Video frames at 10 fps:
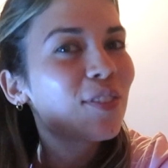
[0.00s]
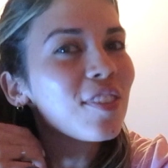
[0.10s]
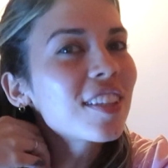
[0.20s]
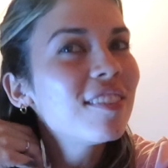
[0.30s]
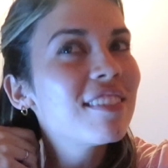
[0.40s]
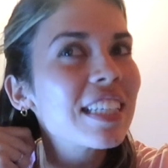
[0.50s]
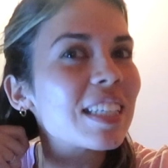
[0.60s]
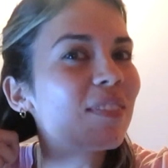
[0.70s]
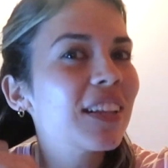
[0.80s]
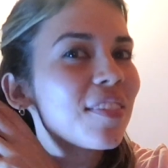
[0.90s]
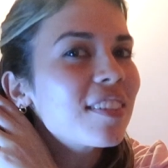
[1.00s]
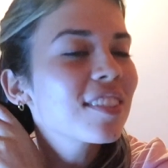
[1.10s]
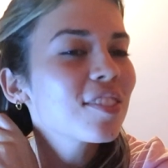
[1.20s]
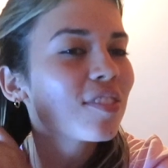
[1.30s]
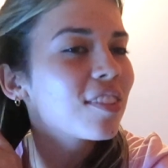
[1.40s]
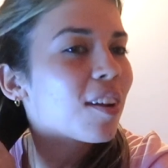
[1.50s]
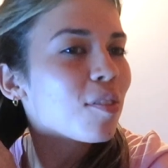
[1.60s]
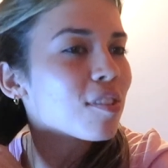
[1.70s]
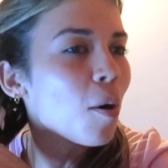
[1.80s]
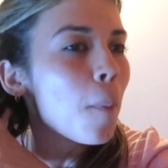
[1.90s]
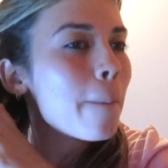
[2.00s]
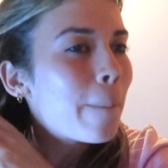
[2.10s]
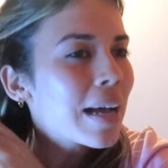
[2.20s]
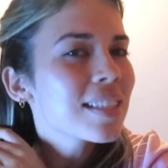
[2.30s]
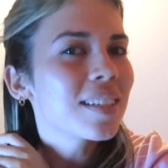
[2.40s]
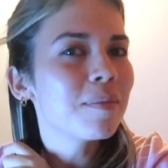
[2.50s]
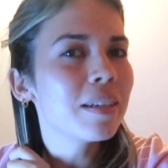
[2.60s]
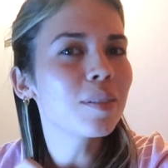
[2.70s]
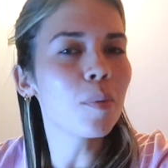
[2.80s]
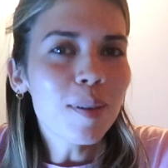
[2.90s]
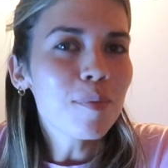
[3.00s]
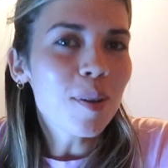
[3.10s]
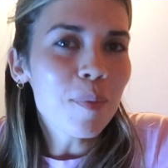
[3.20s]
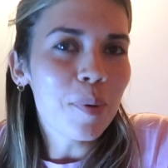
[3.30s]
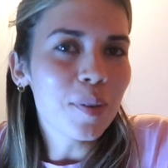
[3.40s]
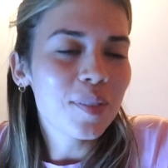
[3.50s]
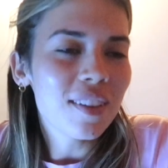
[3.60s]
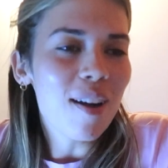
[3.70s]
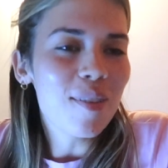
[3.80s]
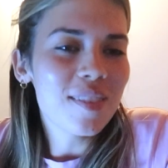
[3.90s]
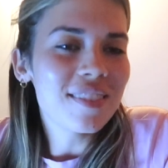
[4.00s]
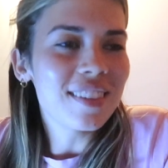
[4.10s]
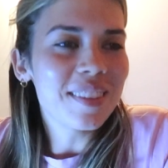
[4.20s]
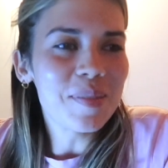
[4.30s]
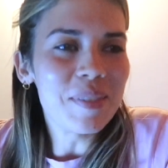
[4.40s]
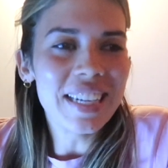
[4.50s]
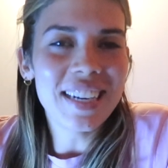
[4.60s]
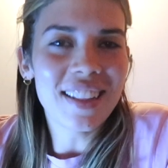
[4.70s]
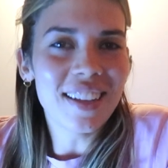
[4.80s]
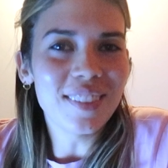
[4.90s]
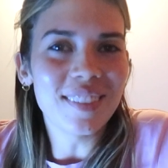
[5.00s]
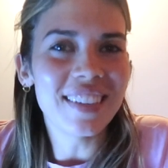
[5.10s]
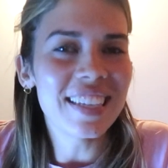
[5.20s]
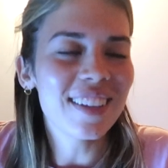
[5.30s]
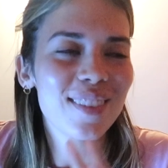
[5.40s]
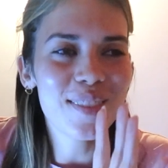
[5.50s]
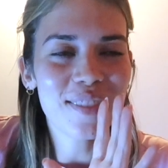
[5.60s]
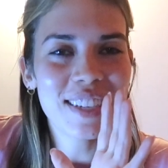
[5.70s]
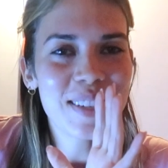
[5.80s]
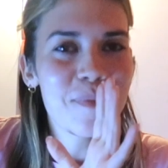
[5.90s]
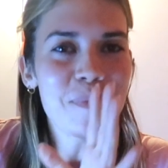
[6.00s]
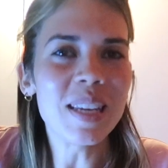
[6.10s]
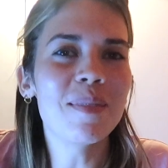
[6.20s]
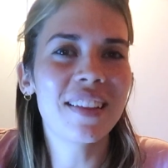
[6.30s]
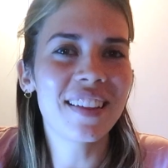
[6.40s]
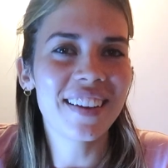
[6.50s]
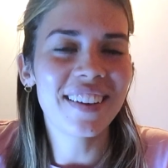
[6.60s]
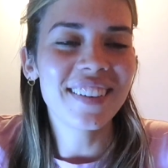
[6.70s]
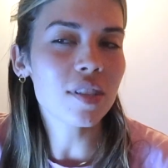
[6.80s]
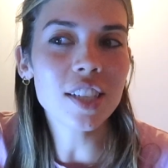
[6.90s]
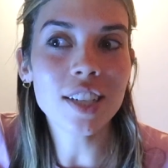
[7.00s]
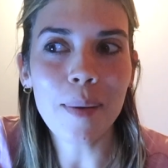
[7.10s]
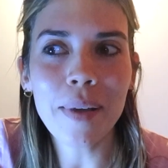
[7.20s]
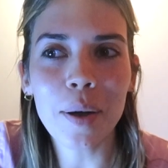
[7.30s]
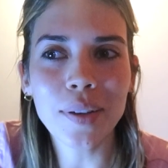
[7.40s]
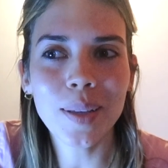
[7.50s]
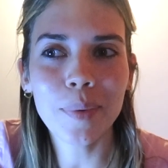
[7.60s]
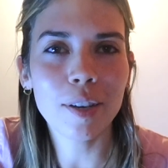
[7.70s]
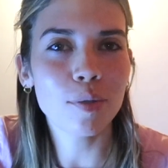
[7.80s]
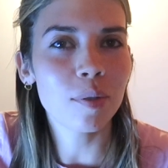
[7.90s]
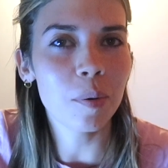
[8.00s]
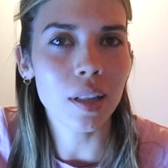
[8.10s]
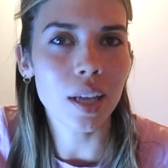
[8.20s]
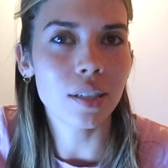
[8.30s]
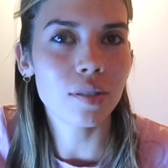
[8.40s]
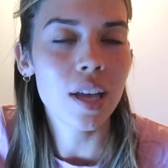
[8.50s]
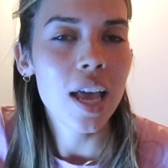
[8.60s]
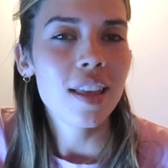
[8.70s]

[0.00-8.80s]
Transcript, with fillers: Eu estou tão entusiasmada, vocês não têm noção. Basicamente, vamos ao Porto, ao concerto da Mariana Dalo e ela não faz a mínima ideia. Vocês vocês sabem, há coisa é que eu estou a guardar isto.